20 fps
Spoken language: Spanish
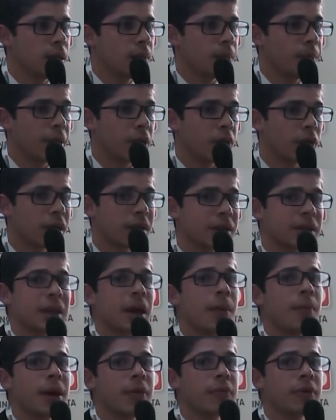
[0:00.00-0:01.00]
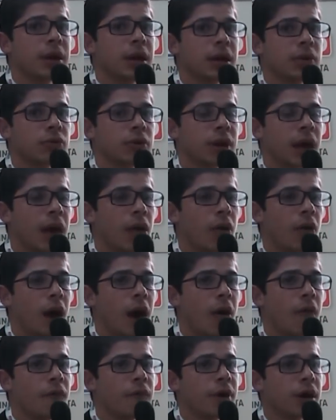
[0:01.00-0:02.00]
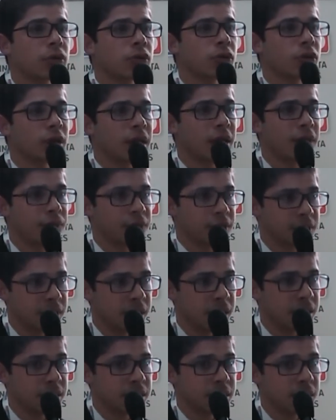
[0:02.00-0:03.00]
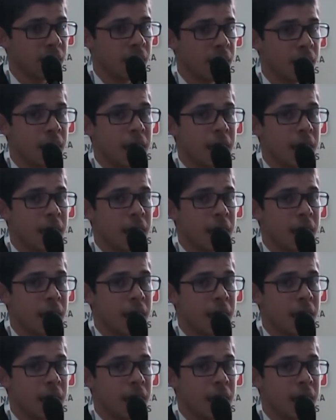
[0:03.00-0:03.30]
pero que está más relacionado a un factor de eficiencia